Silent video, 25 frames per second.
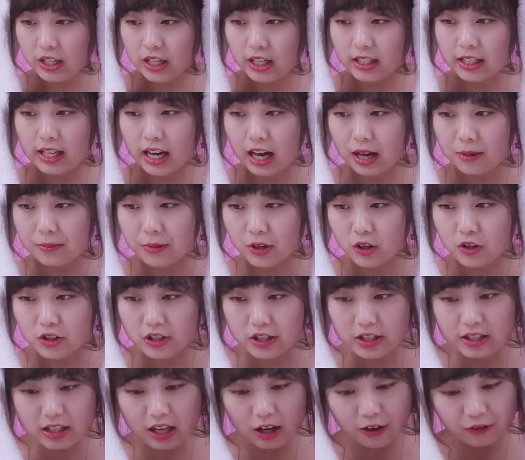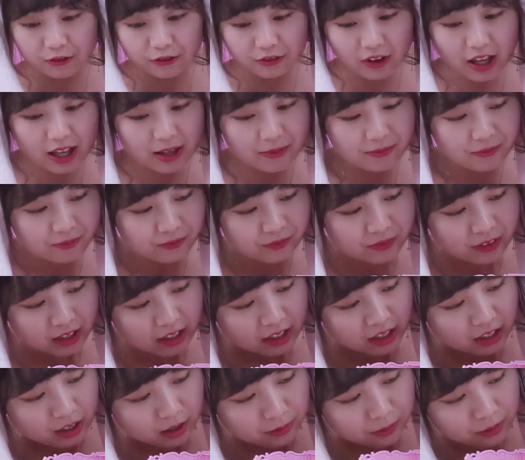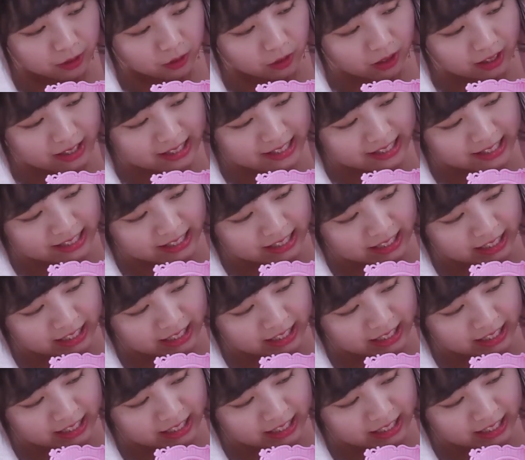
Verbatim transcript: 肯定还没有吃早饭，没关系，